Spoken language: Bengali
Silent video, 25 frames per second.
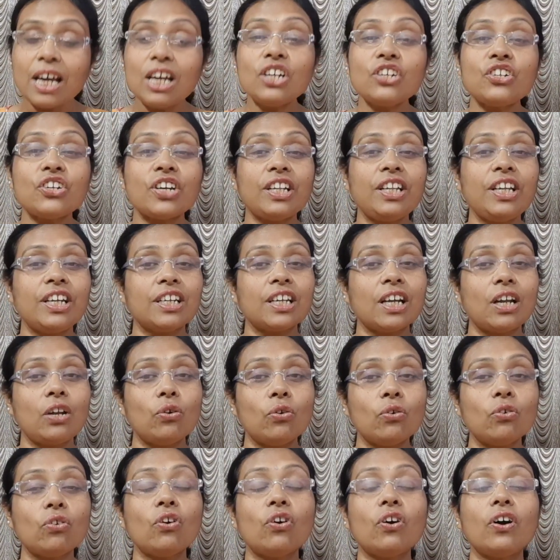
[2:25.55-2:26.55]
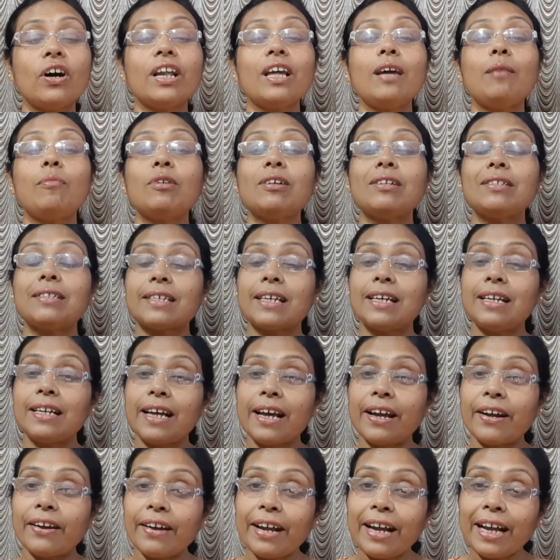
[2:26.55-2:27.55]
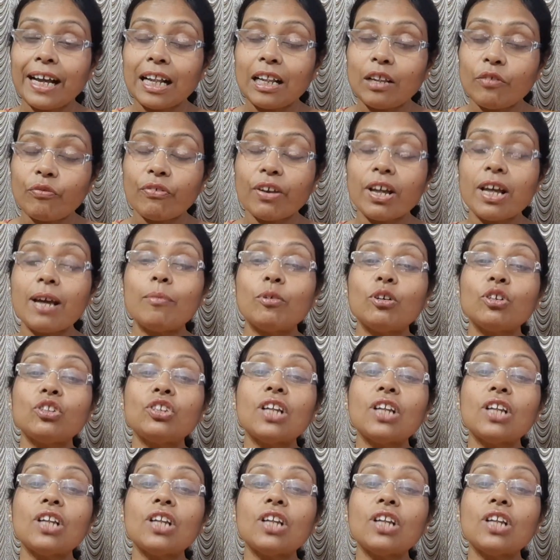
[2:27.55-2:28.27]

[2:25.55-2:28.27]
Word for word: সেই দিকটা লক্ষ্য করে এবং স্কিনকে রিঙ্কল ফ্রি এবং